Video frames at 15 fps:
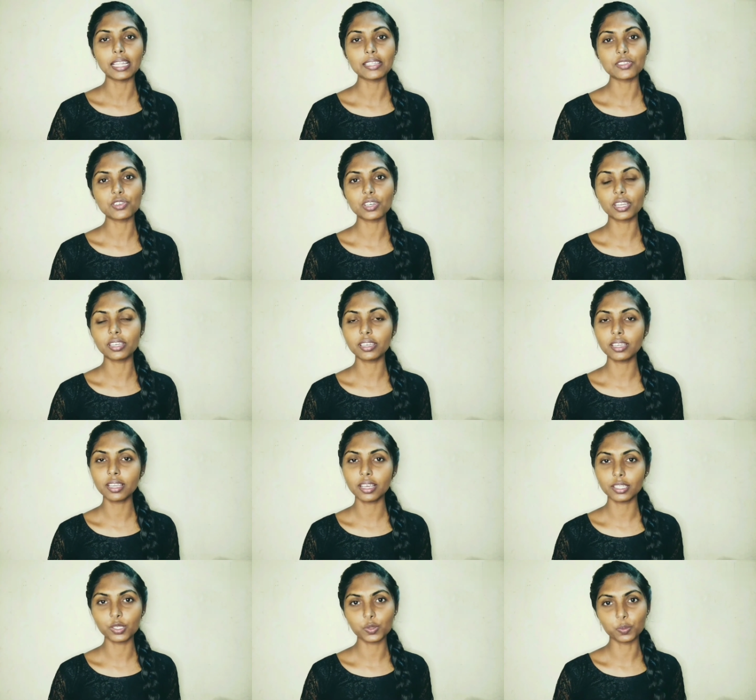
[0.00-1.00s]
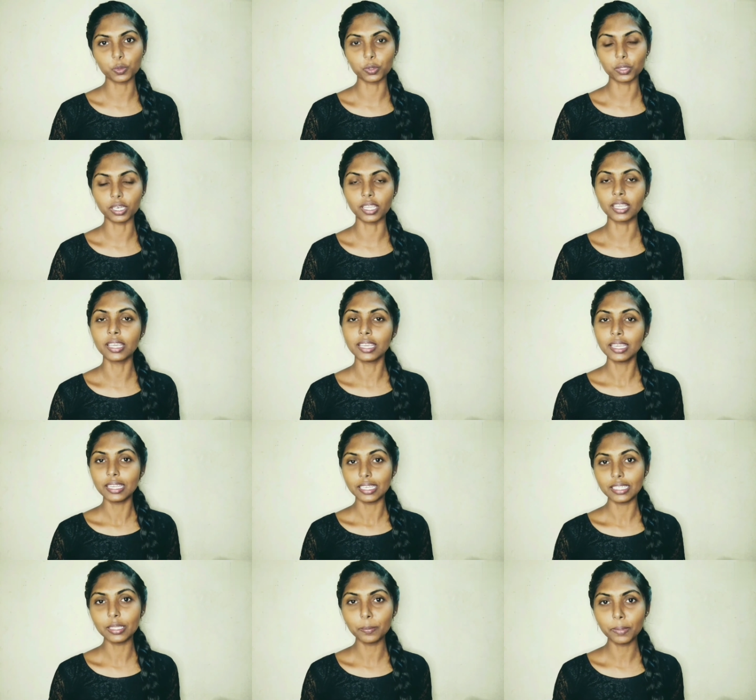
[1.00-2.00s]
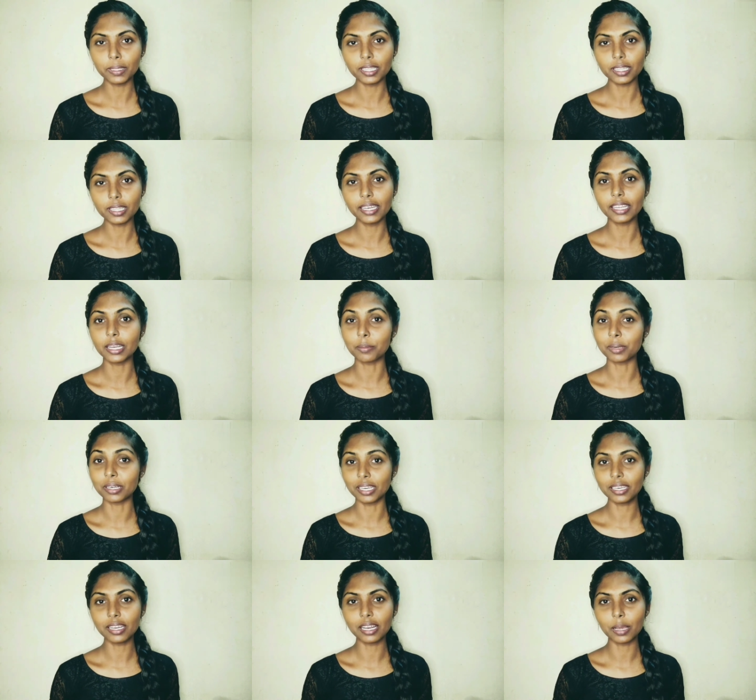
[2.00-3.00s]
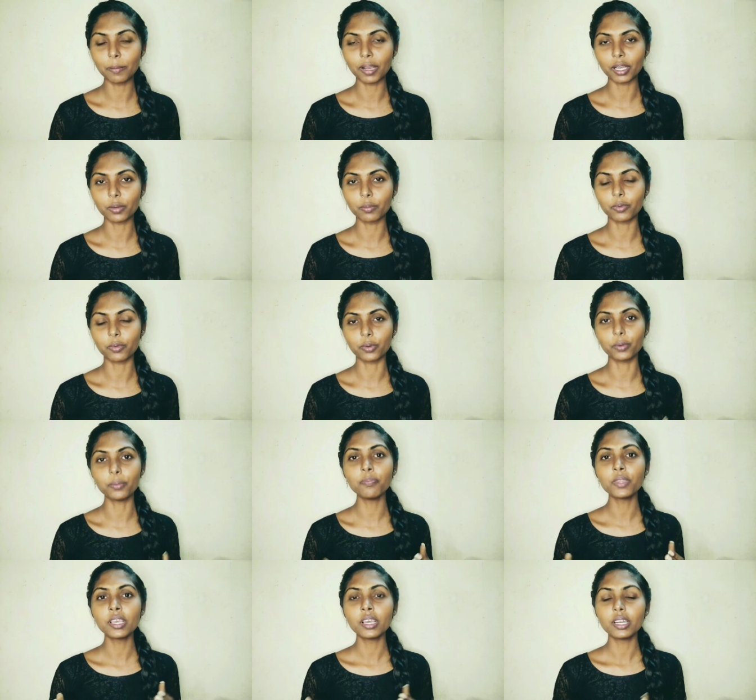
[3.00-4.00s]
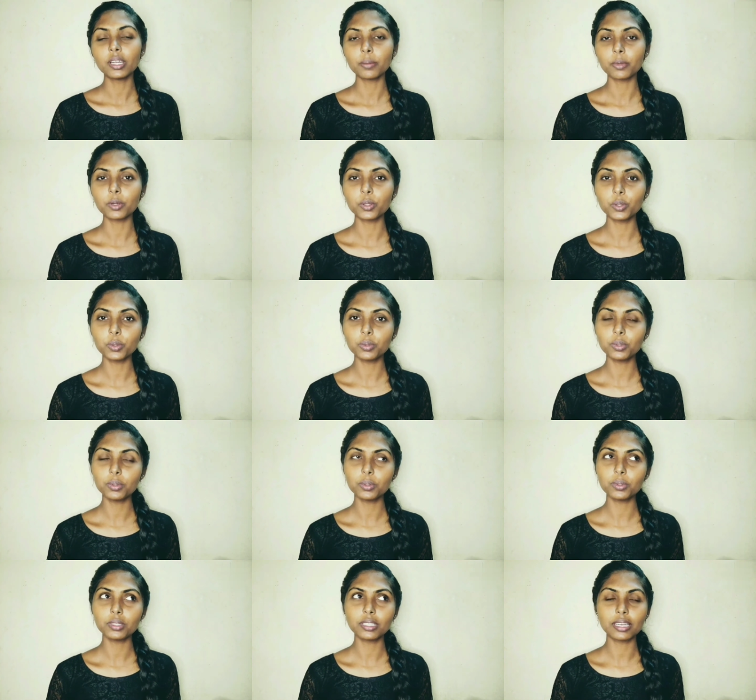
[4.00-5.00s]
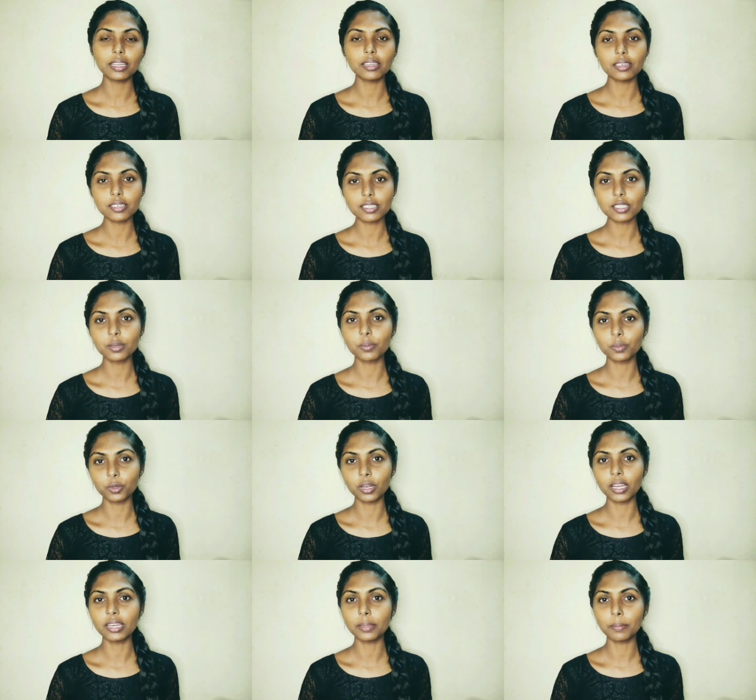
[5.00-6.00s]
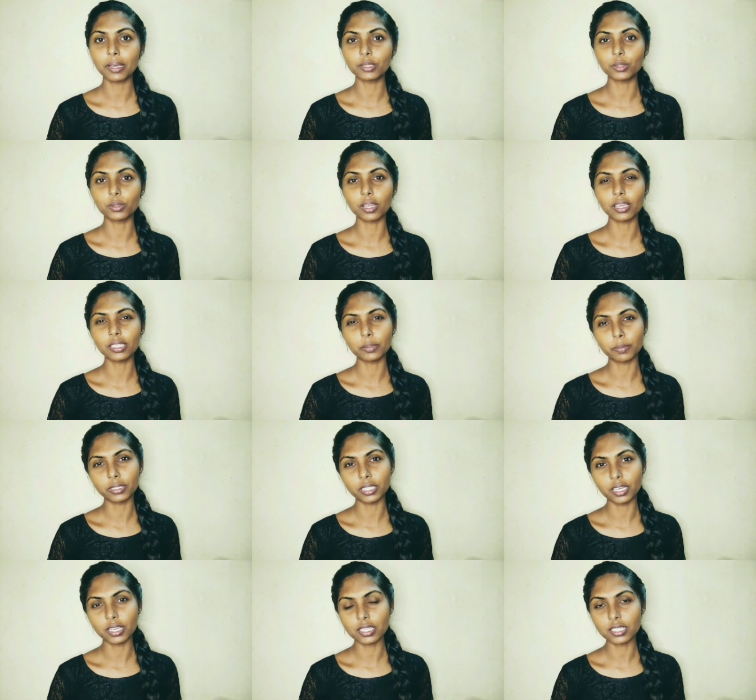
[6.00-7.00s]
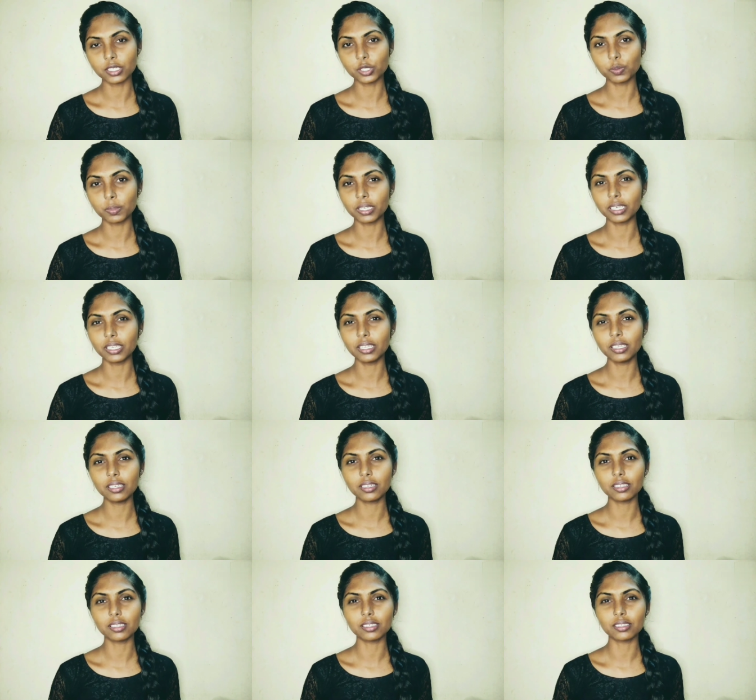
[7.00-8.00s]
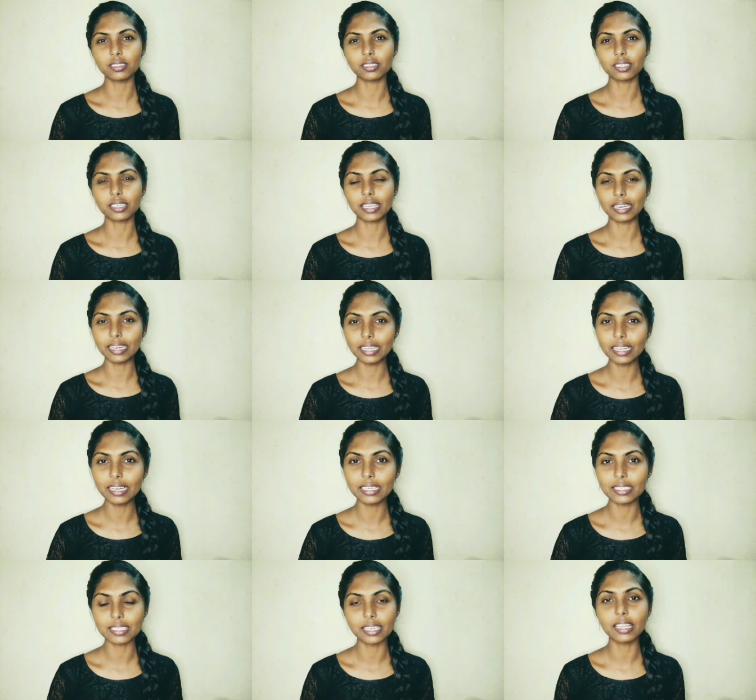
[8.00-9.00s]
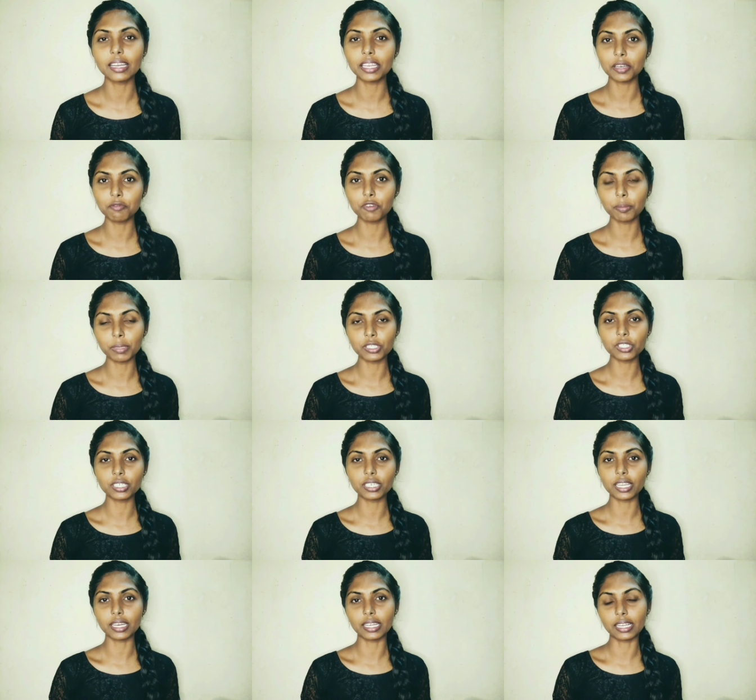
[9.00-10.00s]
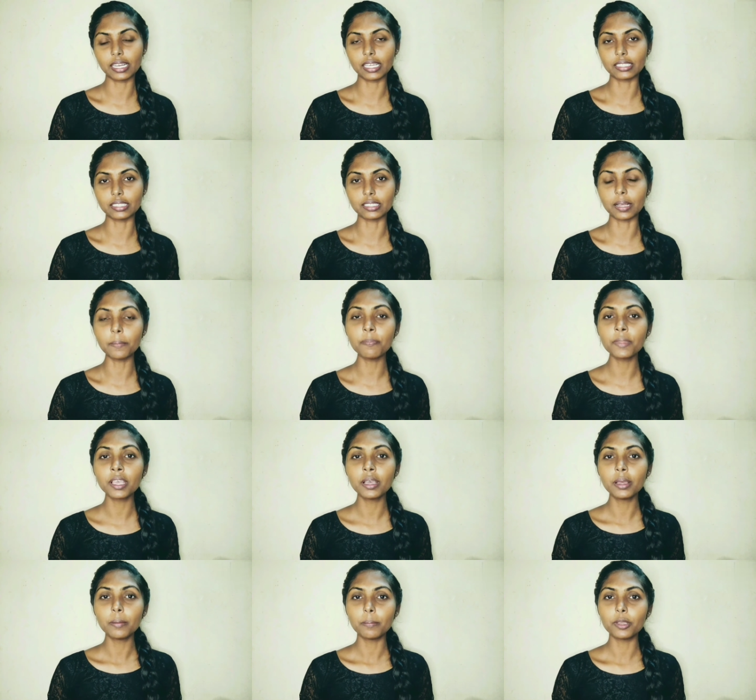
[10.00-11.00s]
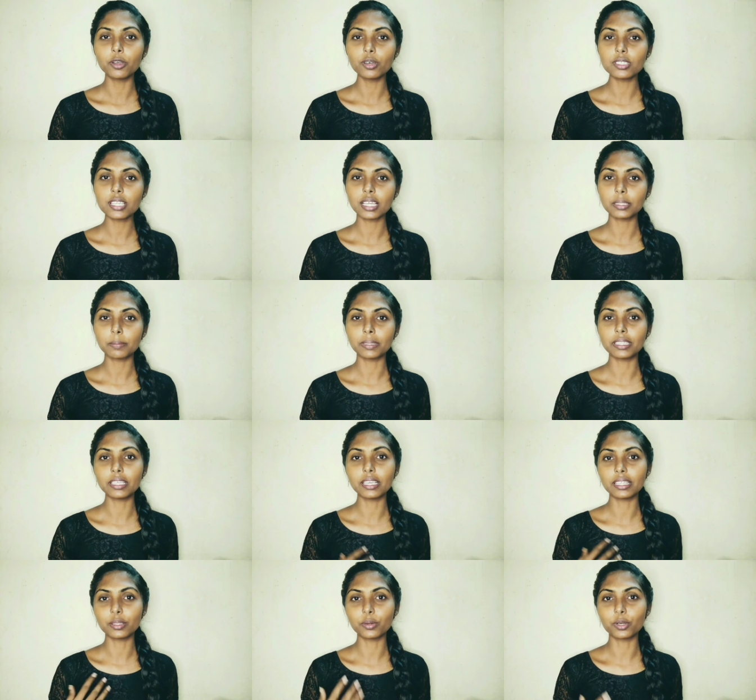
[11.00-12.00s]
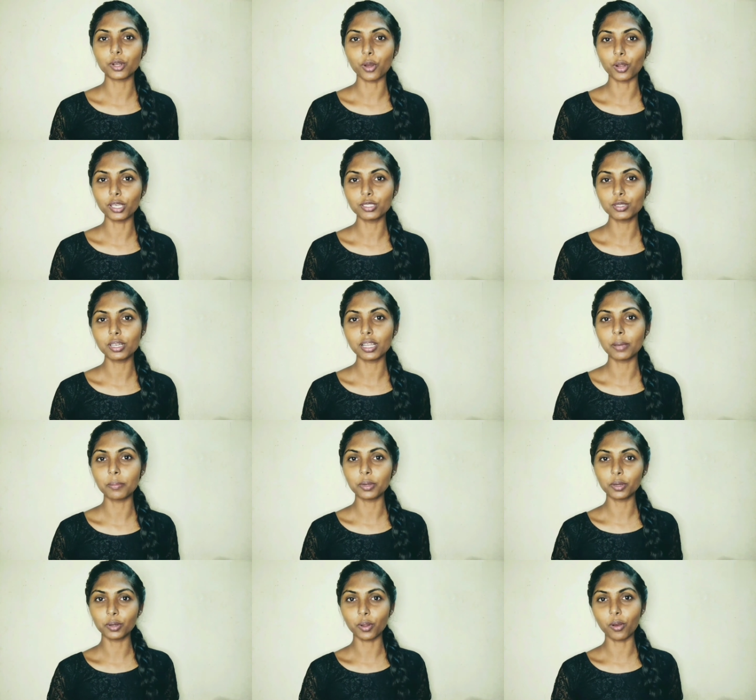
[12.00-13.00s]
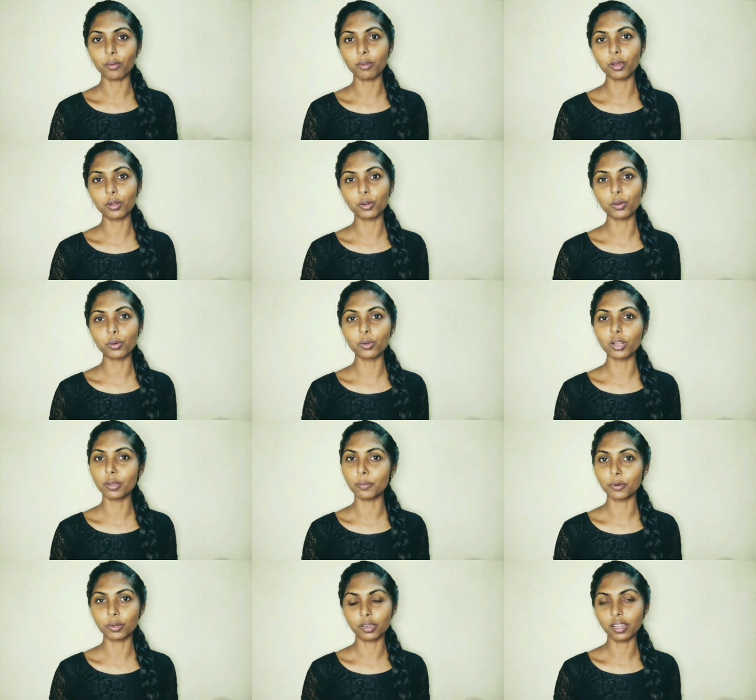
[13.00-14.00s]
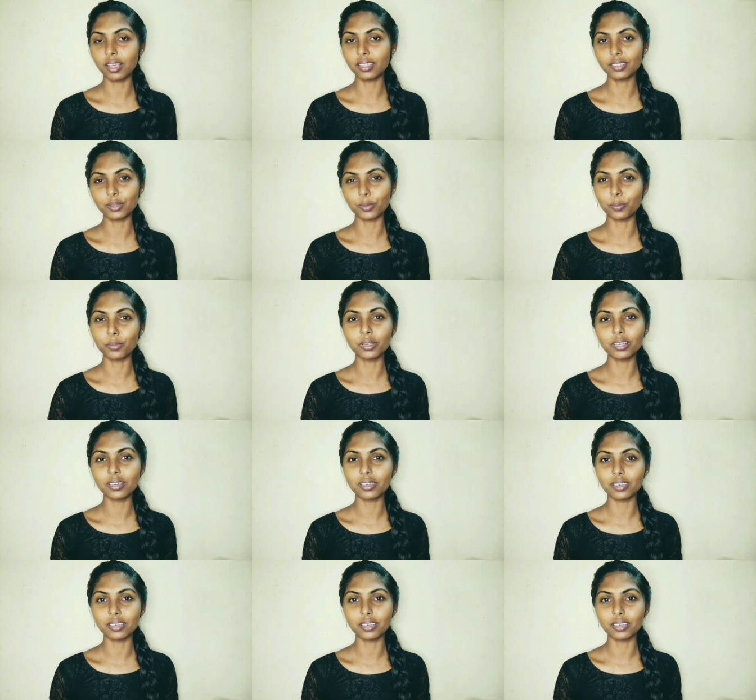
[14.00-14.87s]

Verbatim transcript: அண்ட் ஸ்ட்ரைட்டிங் அண்ட் ஸ்மூத்னிங் இதை பற்றி தான் இன்றைக்கி நம்ம டீட்டெயிலாக பார்க்க போகிறோம் நம்ம டூ டூ த்ரீ இயர்ஸ்க்கு முன்னாடி பார்த்தோன்னா இதை பற்றி நான் சர்ச் பண்ணி கிடைக்கல சரியான இன்ஃபர்மேஷன் கிடைக்கல அதுதான் பிகாஸ் அதை பற்றி எந்த ஒரு நாலேஜும் இல்லாமல் நார்மலாக ஒரு கூகுளில் போட்டோன்னா அதை ரொம்ப